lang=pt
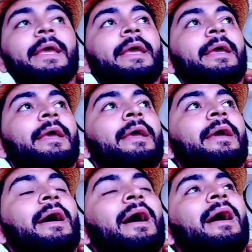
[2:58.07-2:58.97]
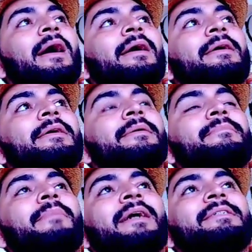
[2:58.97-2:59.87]
É, ah,
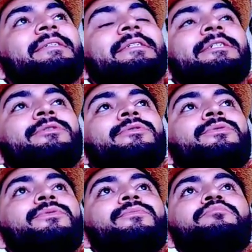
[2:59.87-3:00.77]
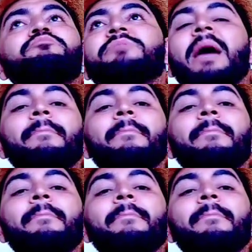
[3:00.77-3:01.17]
mas eu. Minha